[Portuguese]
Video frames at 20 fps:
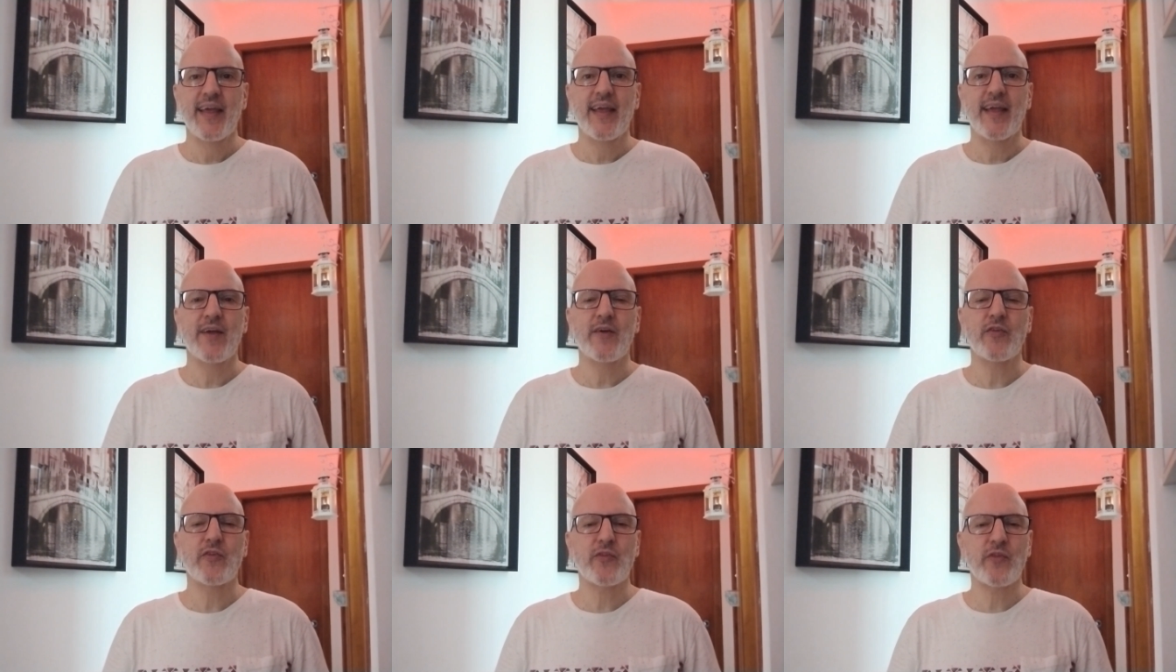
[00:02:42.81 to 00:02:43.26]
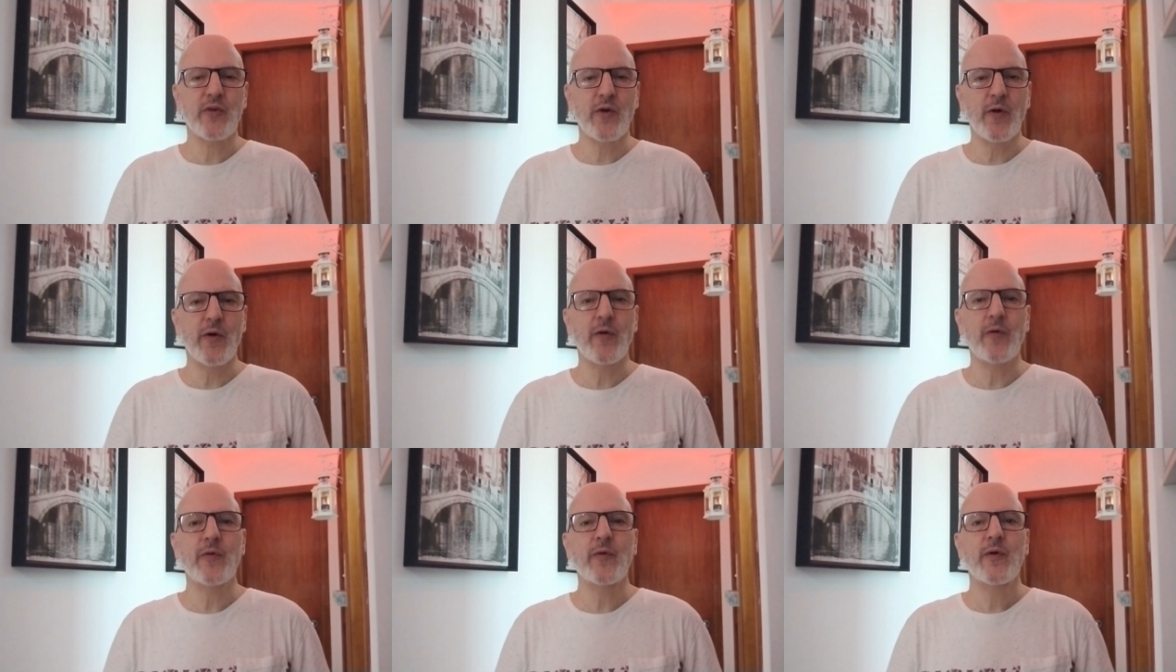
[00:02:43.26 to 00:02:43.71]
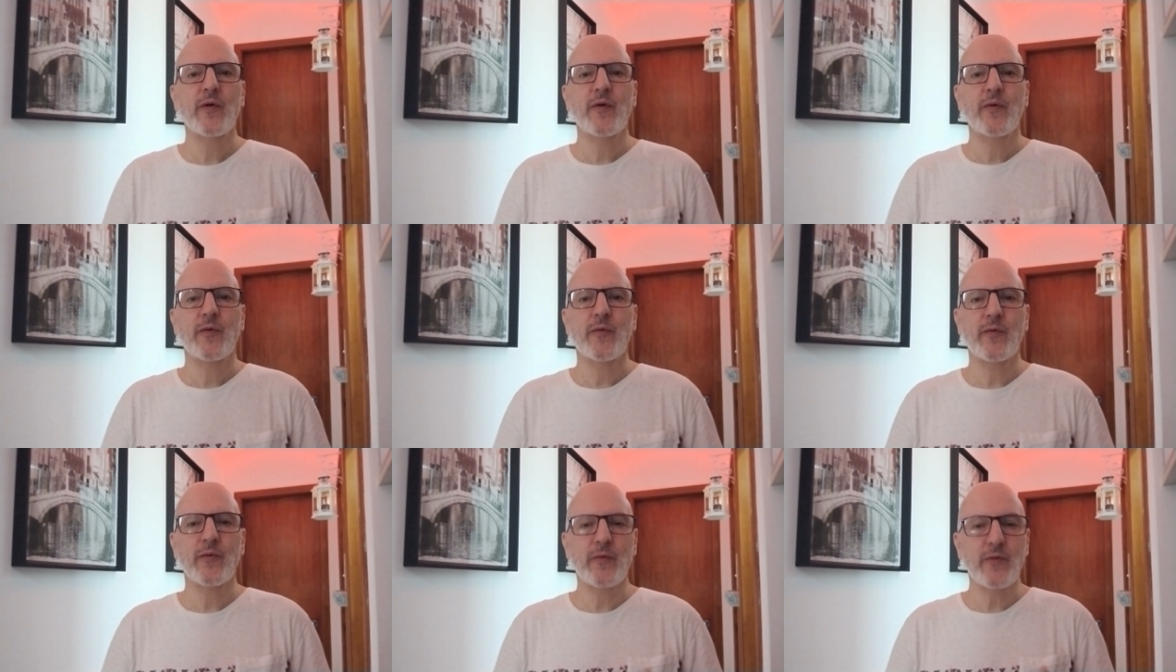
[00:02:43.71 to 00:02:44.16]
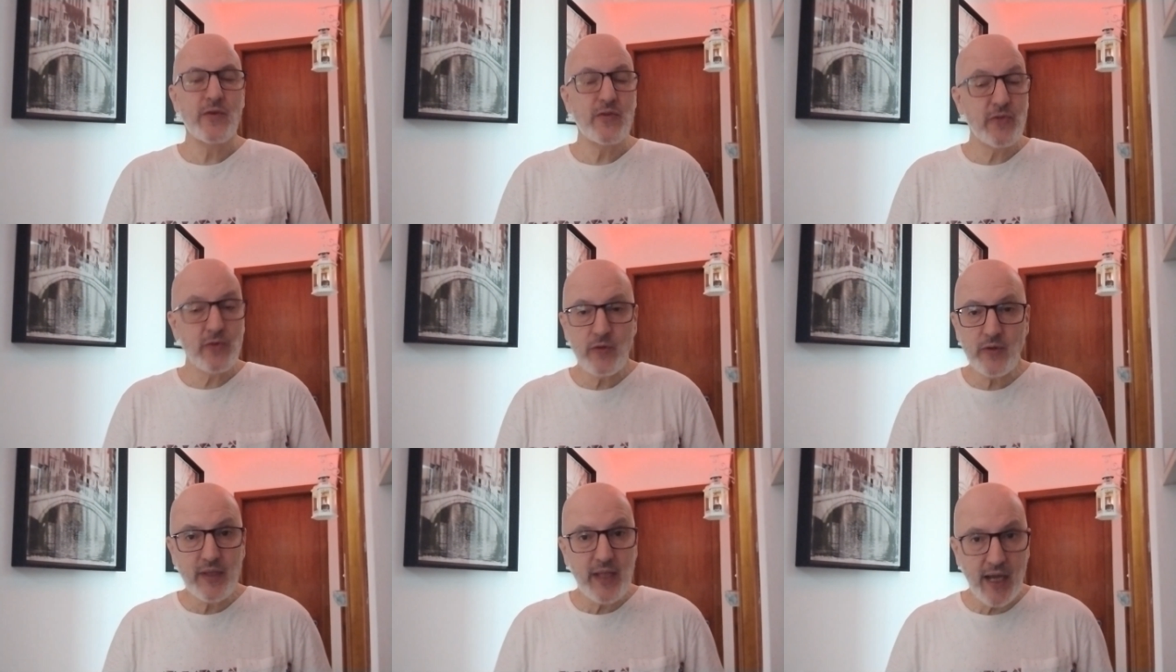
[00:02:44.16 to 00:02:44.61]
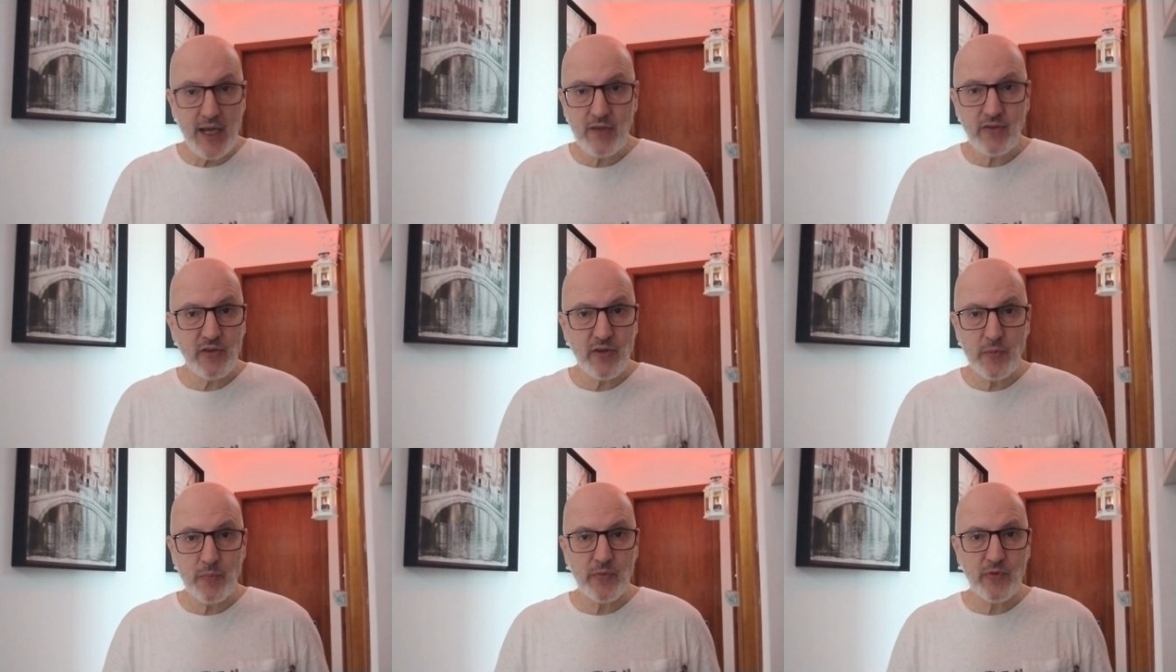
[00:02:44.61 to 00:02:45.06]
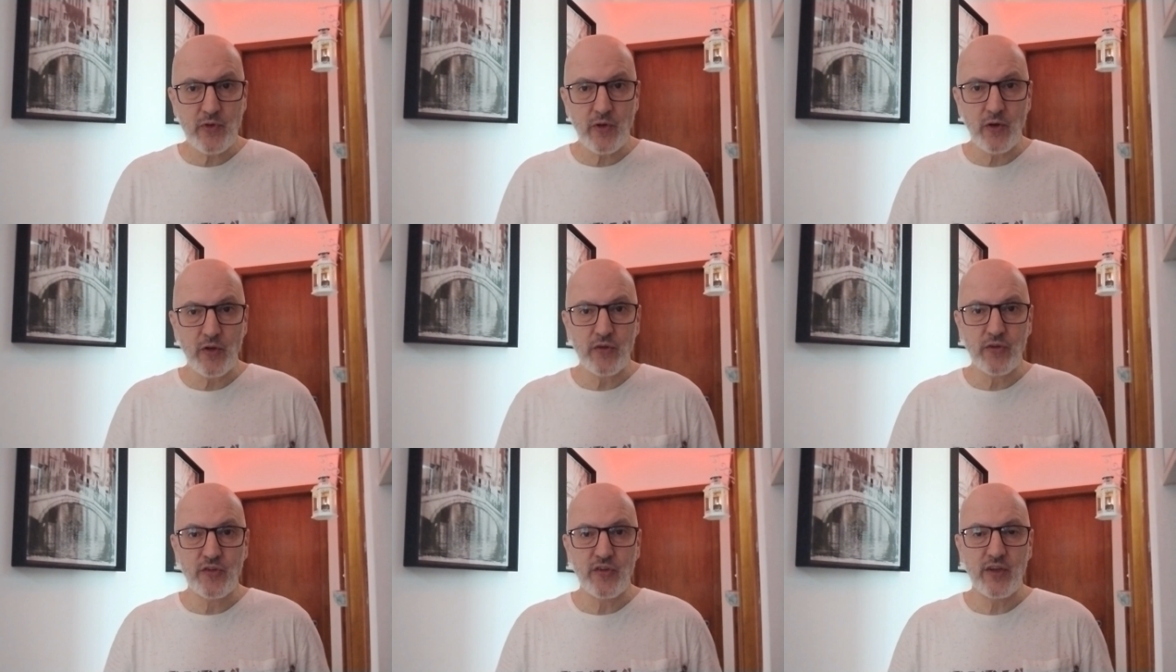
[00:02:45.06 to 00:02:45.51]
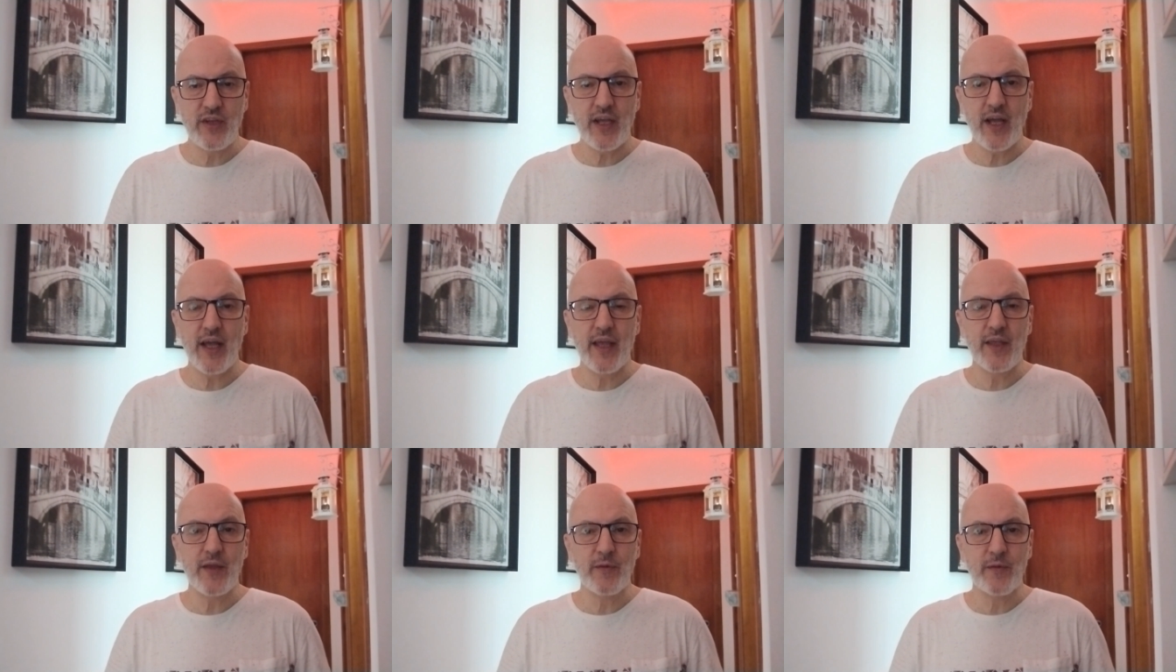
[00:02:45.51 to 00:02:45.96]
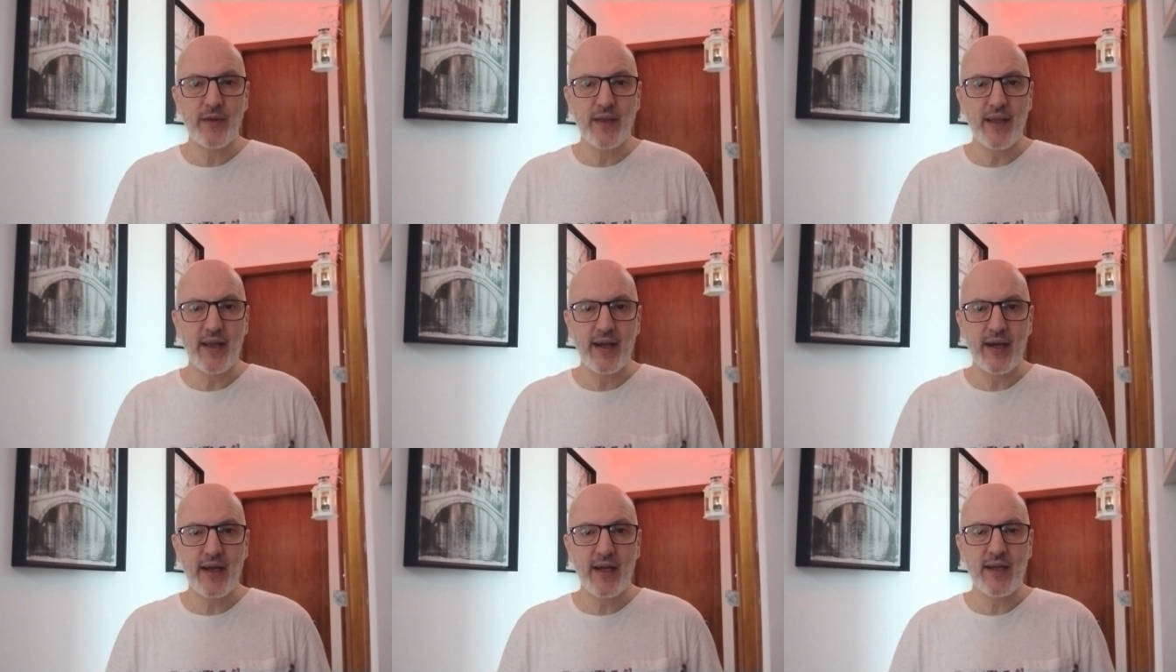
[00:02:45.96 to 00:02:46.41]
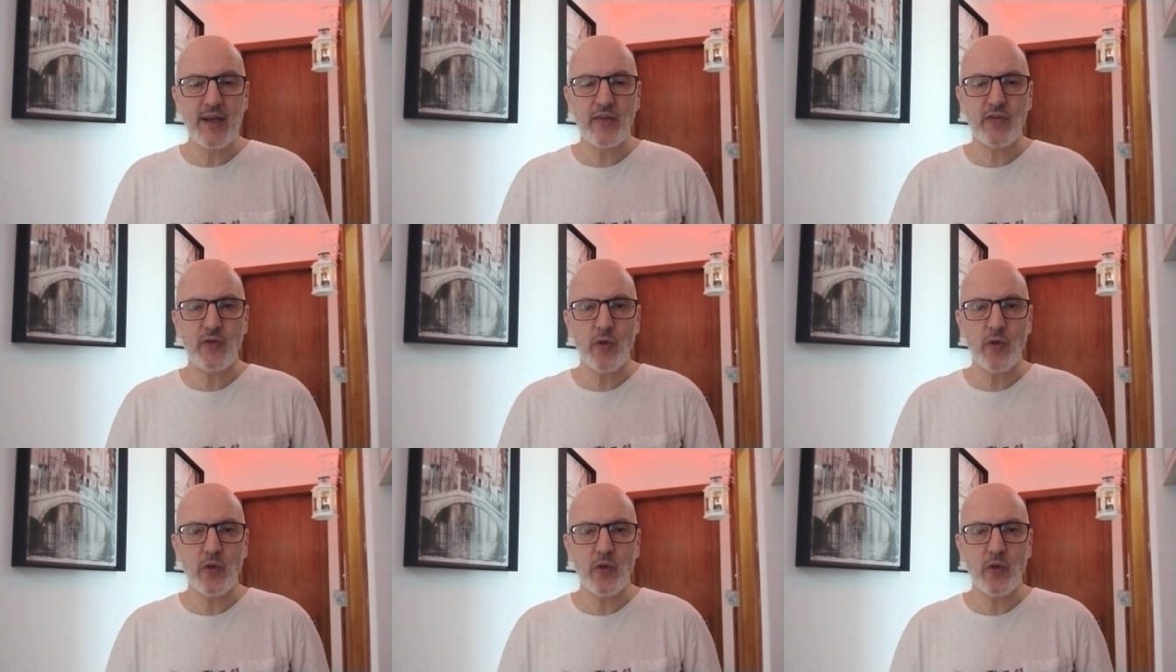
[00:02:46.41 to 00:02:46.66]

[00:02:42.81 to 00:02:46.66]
Eu sou um estudante de psicologia junguiana,